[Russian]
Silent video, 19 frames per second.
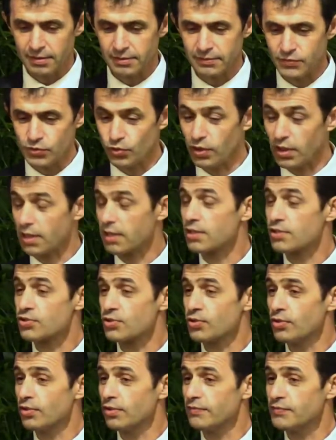все
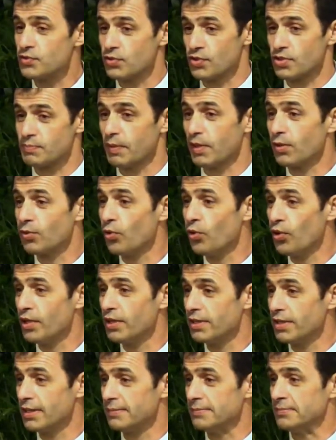хорошо, все
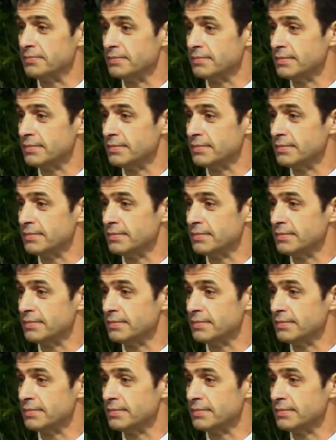спокойно –